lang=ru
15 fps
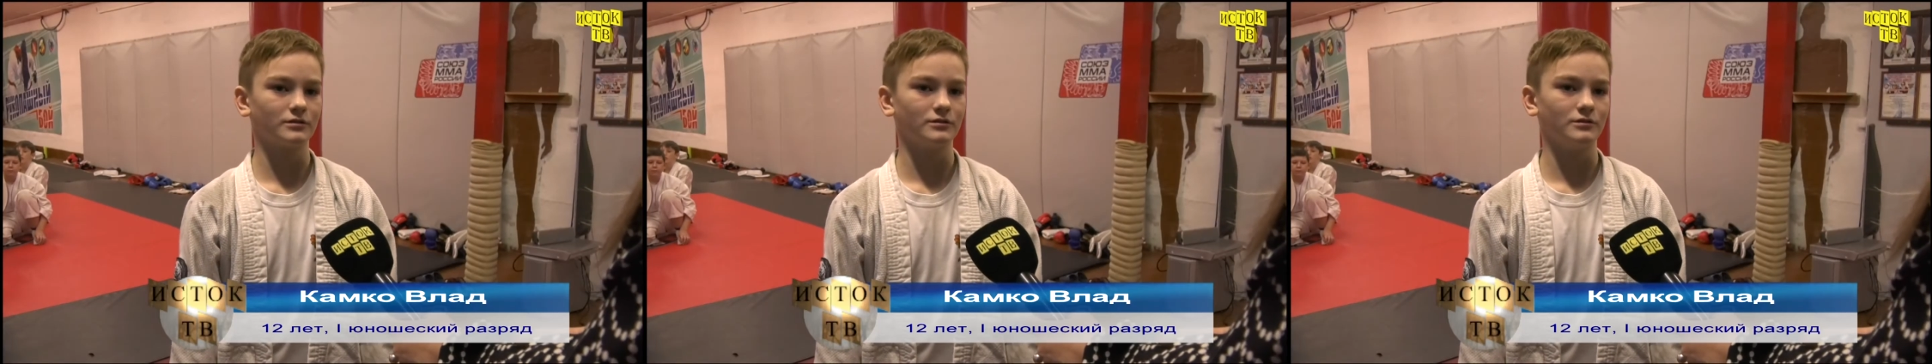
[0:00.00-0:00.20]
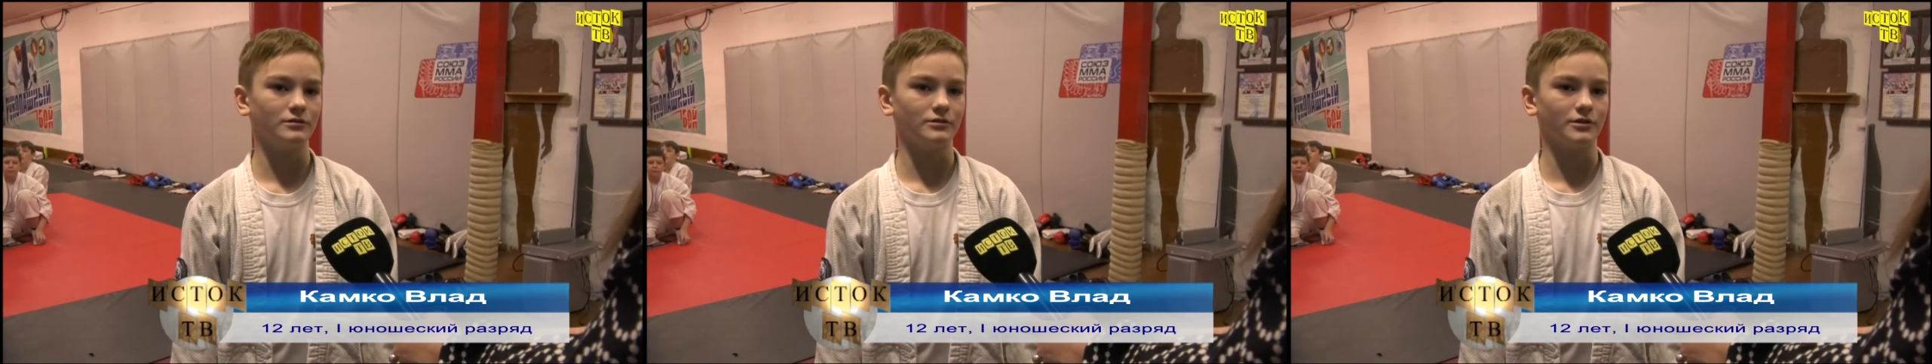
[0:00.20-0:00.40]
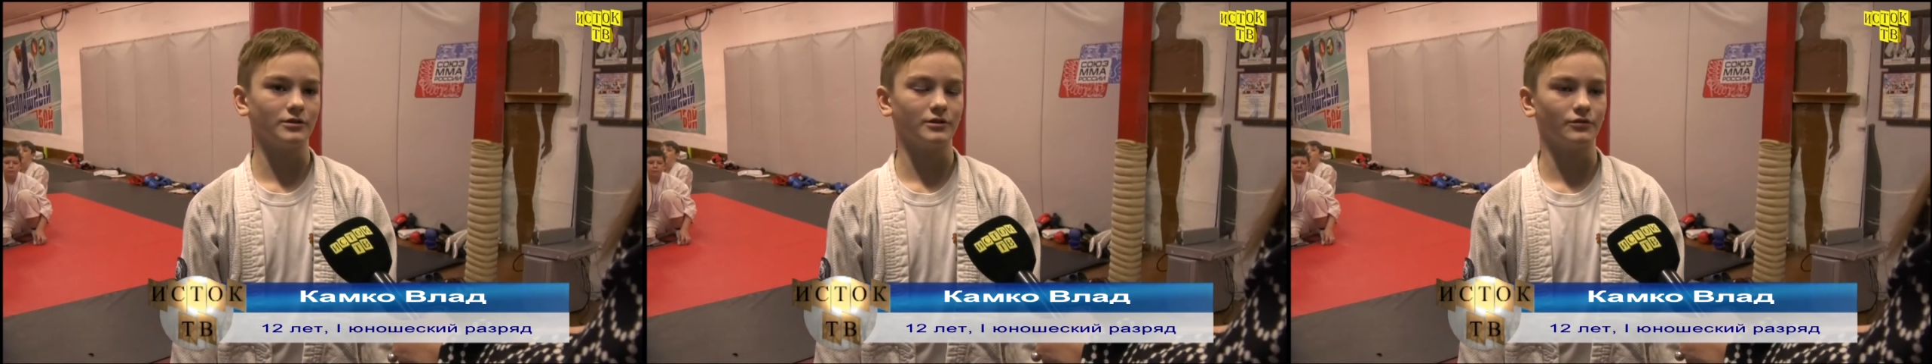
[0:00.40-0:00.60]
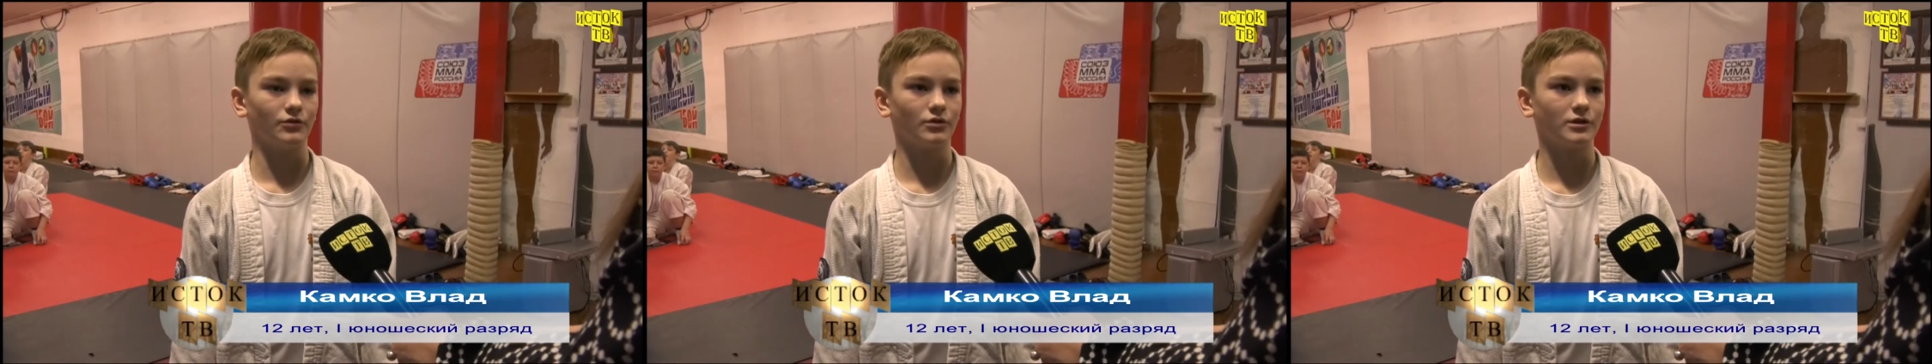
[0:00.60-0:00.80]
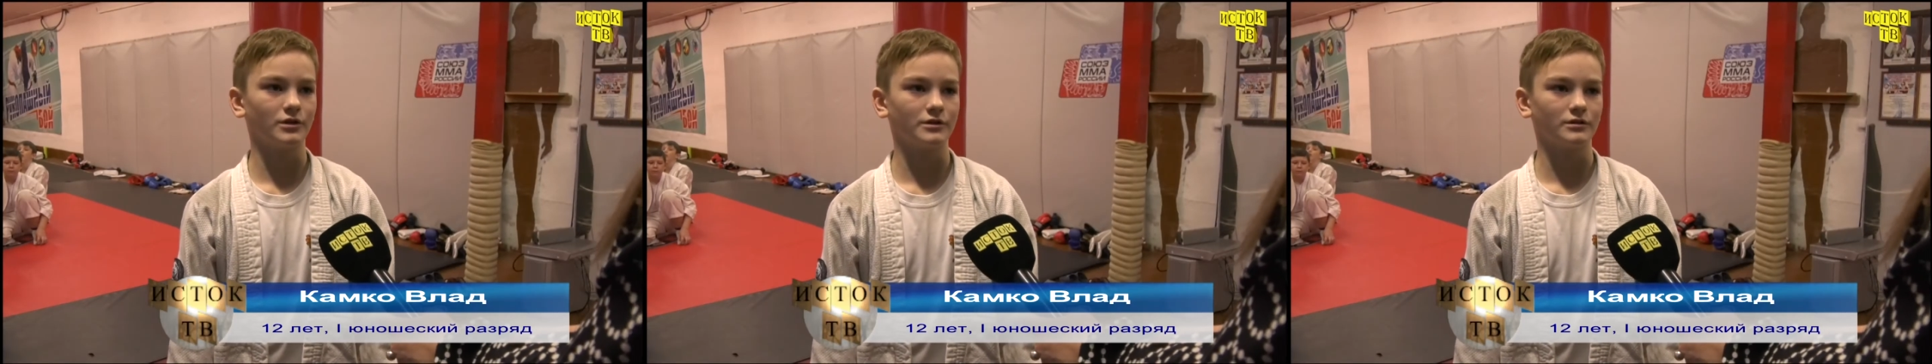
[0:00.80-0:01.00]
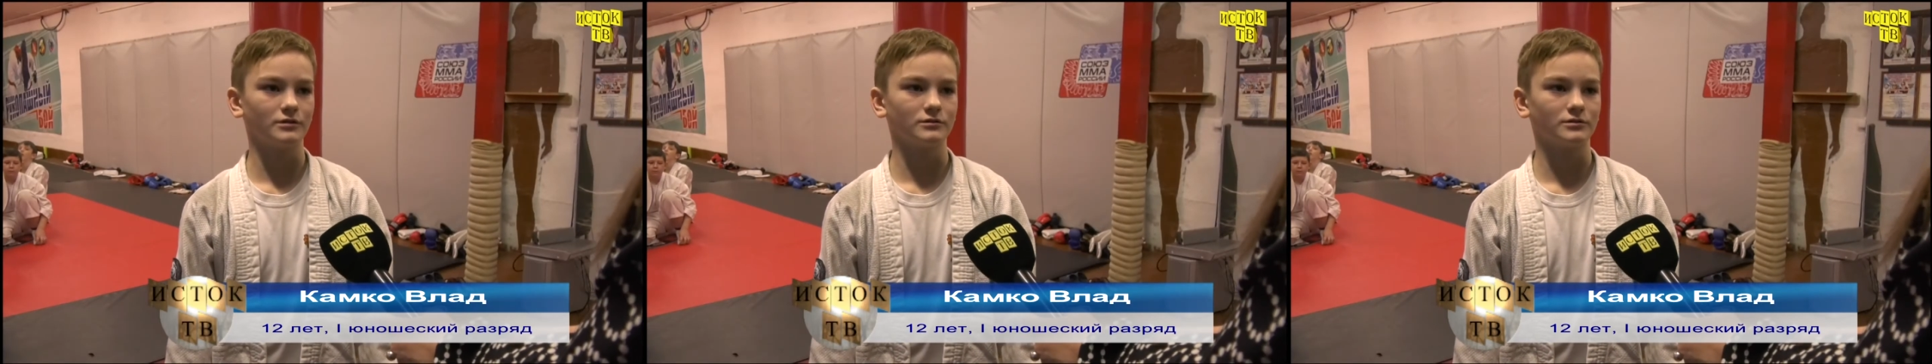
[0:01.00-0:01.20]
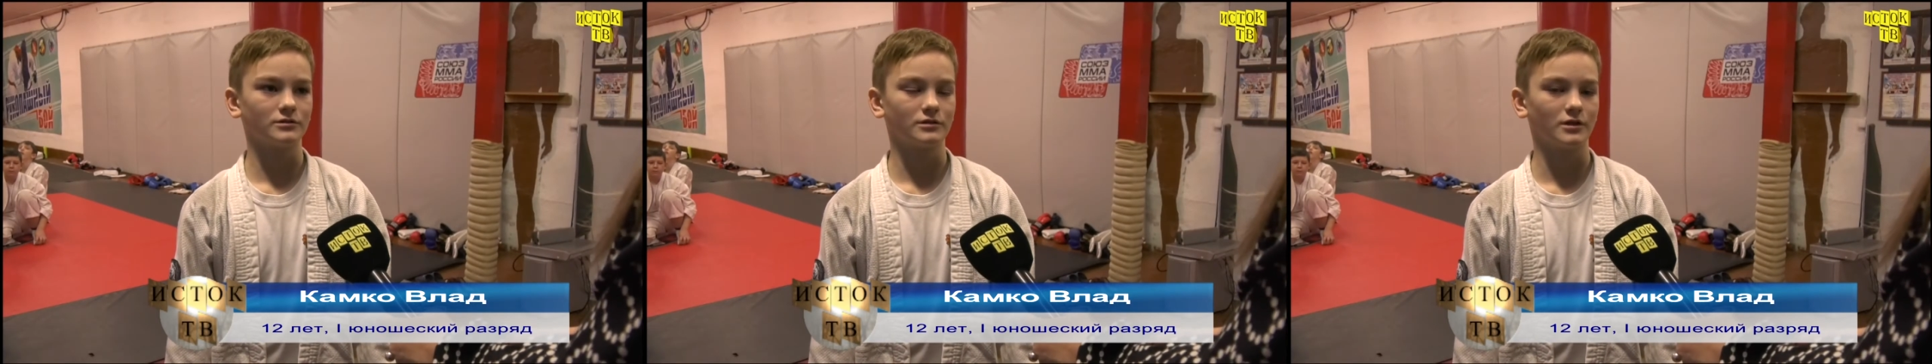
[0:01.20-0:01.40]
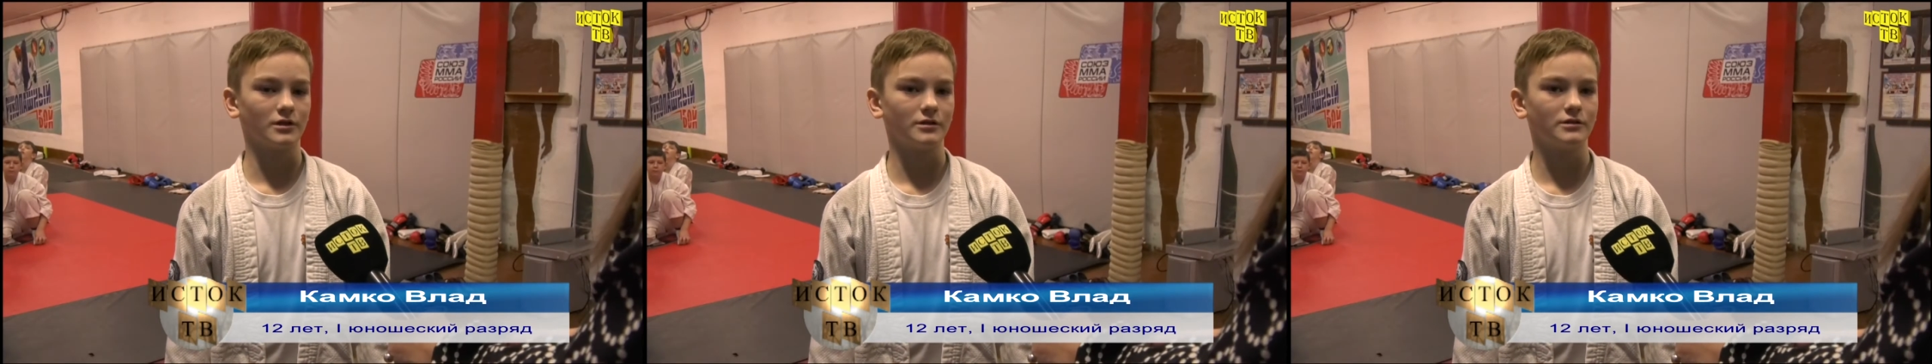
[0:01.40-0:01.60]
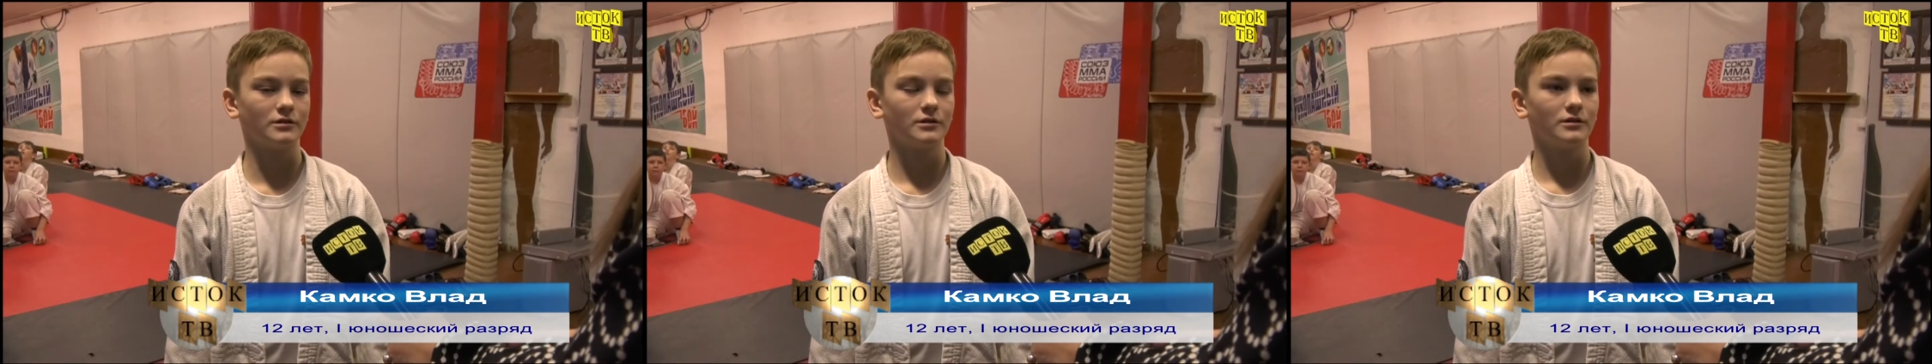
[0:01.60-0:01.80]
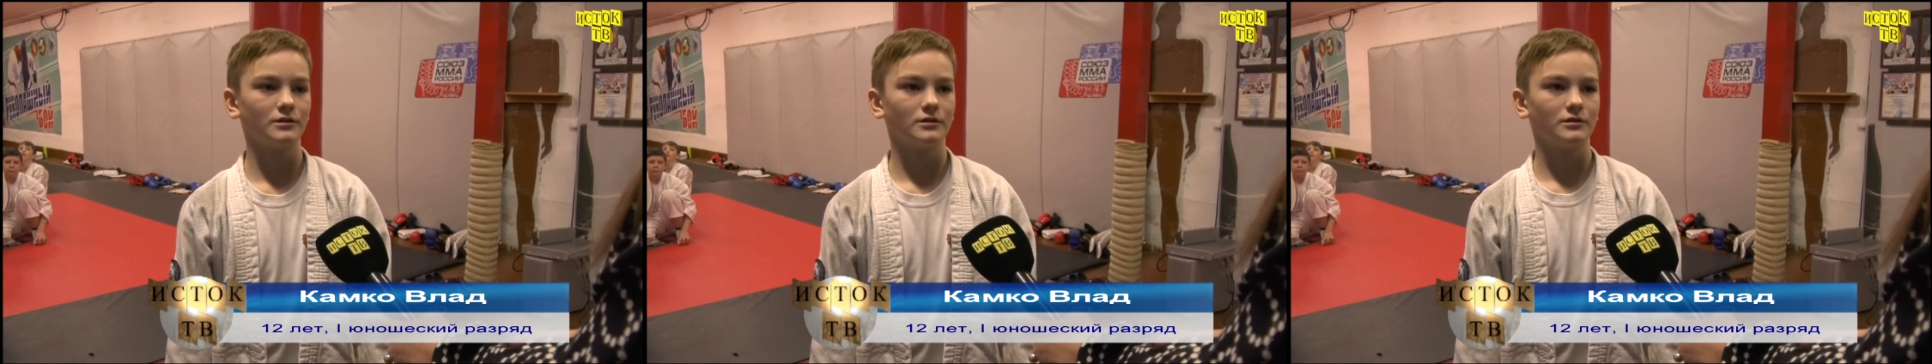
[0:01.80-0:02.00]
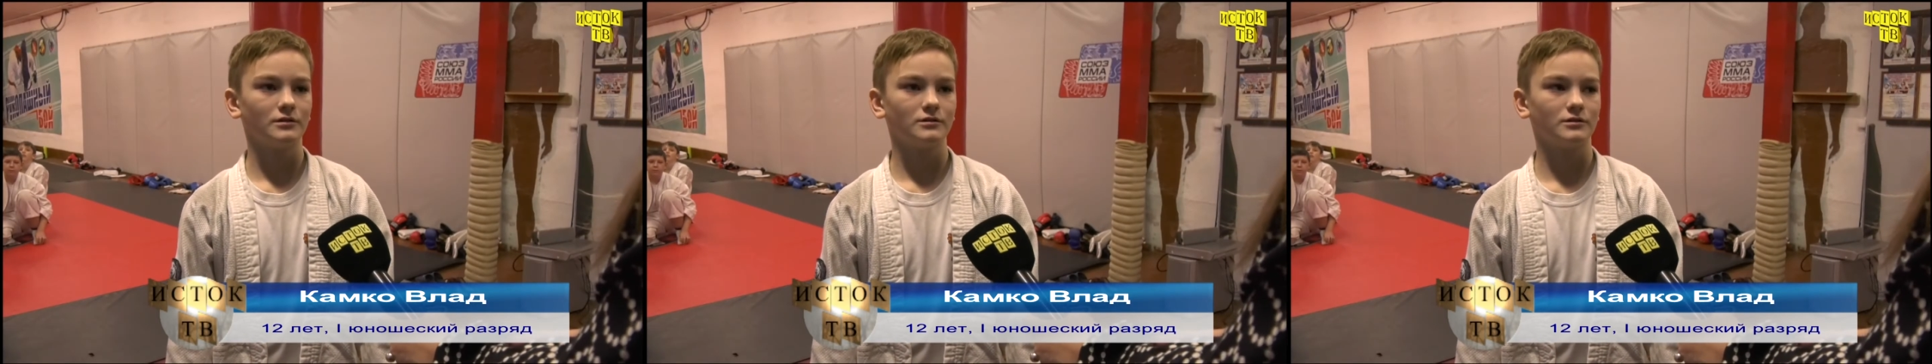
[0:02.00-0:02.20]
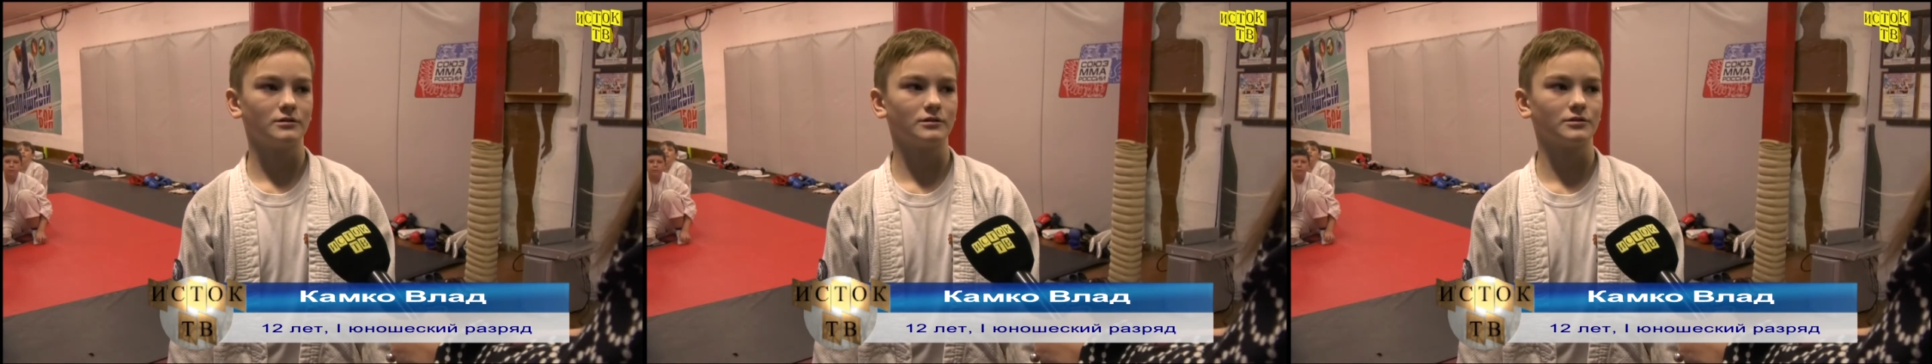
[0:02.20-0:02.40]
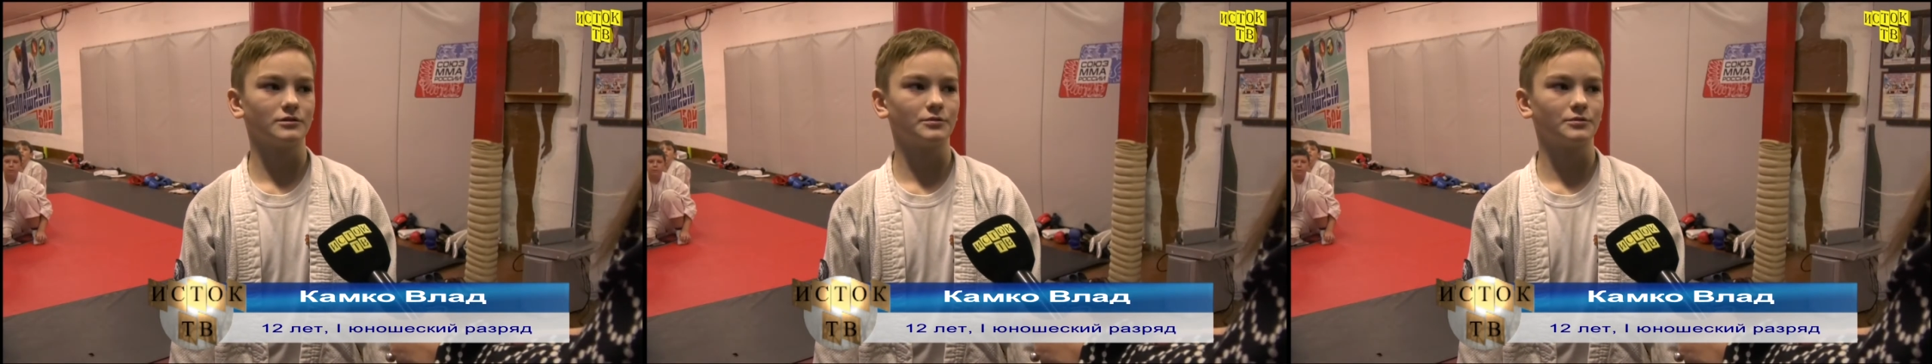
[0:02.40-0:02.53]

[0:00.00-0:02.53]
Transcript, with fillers: и я давно хотел стать э,